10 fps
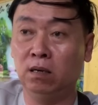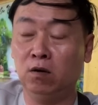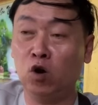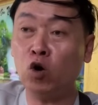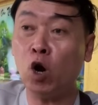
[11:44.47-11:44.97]

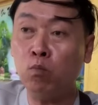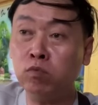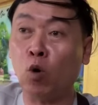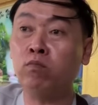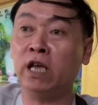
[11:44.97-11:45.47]
nói đúng
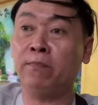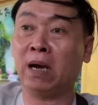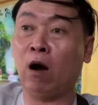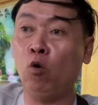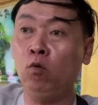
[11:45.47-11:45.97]
cũng nghiệp
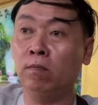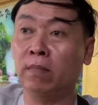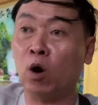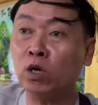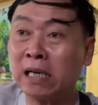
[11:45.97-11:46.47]
khẩu mà
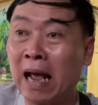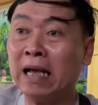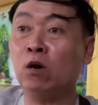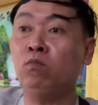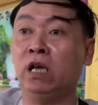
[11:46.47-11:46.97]
nói sai
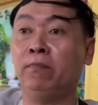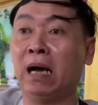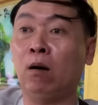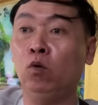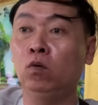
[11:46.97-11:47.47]
cũng nghiệp
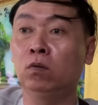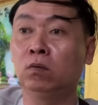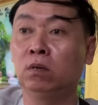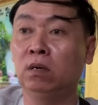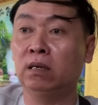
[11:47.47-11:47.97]
khẩu ừ.
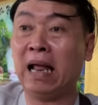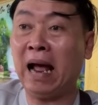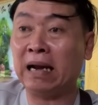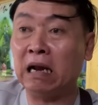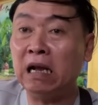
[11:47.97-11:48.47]

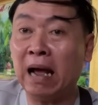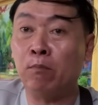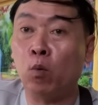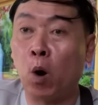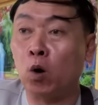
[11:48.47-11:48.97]
thà để làm
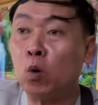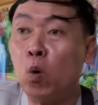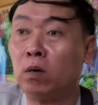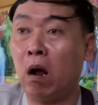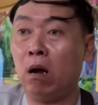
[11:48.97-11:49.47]
một ngọn
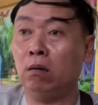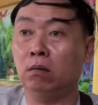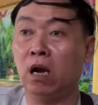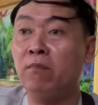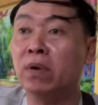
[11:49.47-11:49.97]
đuốc đó
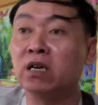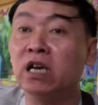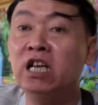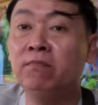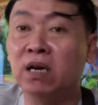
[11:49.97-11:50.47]
để mình
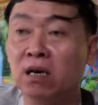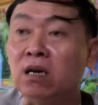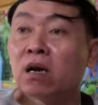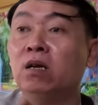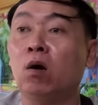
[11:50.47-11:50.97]
đi mình
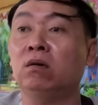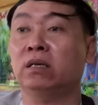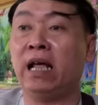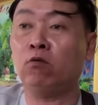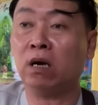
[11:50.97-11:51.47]
nín để cho người
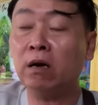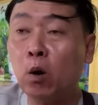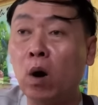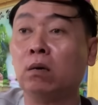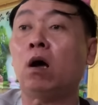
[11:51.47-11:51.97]
theo cái
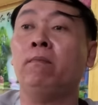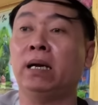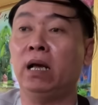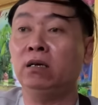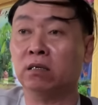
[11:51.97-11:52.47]
gót đó mà
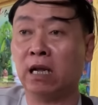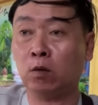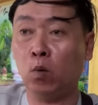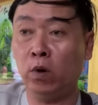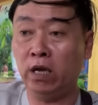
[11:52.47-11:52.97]
để người ta
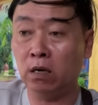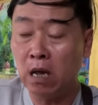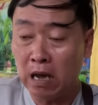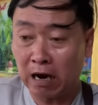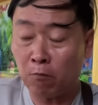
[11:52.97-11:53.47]
tu hiền
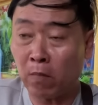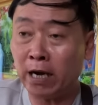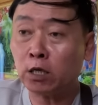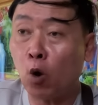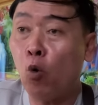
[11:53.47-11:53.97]
không phải
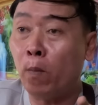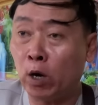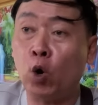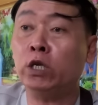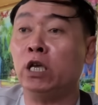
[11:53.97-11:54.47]
tu mà
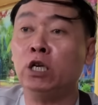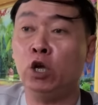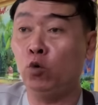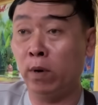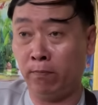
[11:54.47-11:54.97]
nói chuyện
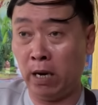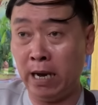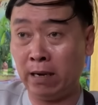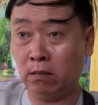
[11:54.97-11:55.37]
nhiều mình bái đắc